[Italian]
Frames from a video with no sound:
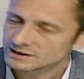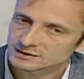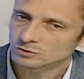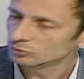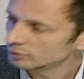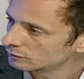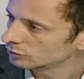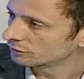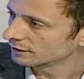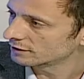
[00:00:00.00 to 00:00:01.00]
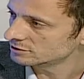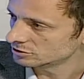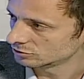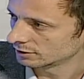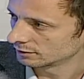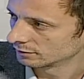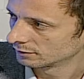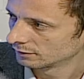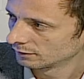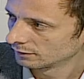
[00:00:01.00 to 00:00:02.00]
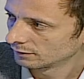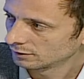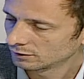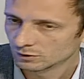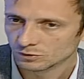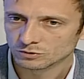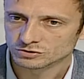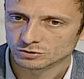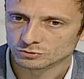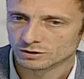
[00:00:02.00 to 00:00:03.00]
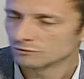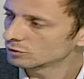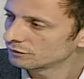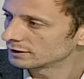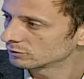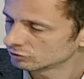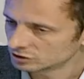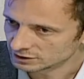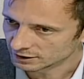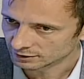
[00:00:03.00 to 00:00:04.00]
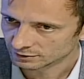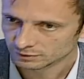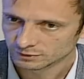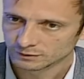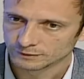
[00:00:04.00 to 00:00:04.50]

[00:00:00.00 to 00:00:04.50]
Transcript: è il secondo lavoro fare l'assessore, o il secondo lavoro fare il consigliere.